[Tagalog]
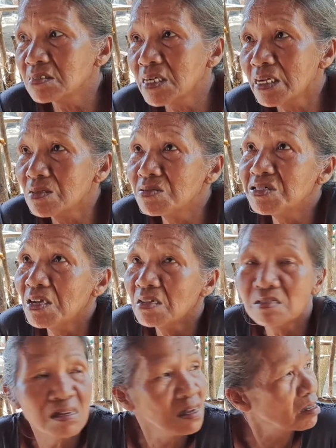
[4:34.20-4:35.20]
850. ngayon. Ah.
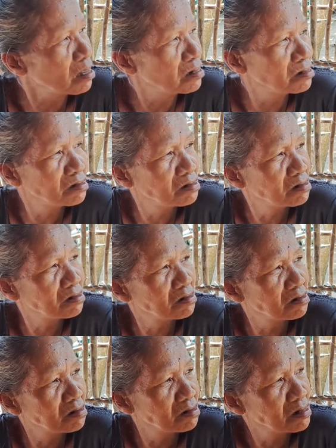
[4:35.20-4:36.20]
yata.
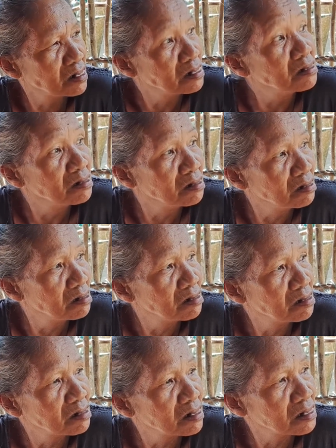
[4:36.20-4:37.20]
850 na po ngayon.
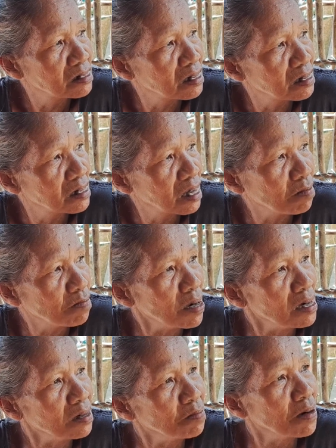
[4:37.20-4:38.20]
Medyo mahal na talaga.
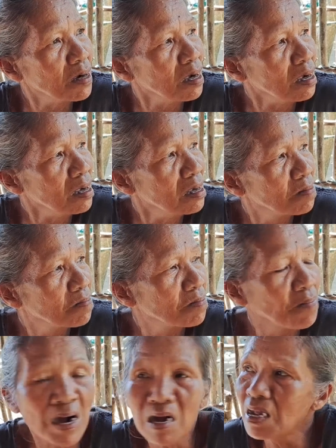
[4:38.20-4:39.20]
Mahal na baka.
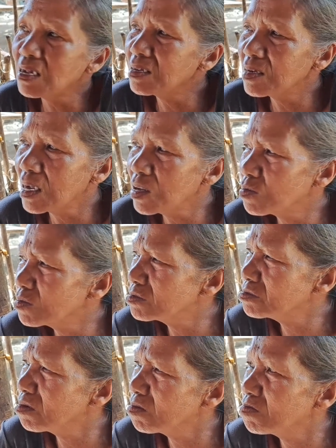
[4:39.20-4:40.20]
Bagay Opo. ngayon
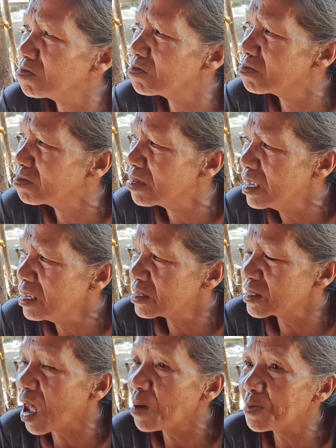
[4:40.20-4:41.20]

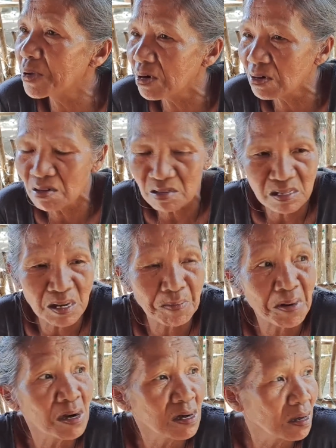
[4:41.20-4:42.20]
summer na
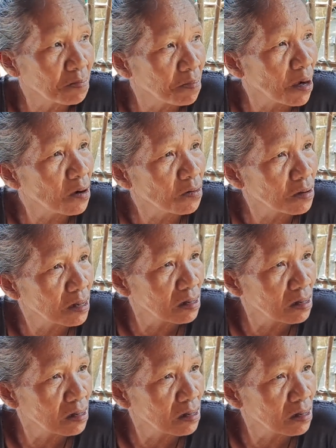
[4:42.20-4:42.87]
mahal ang Oo, talaga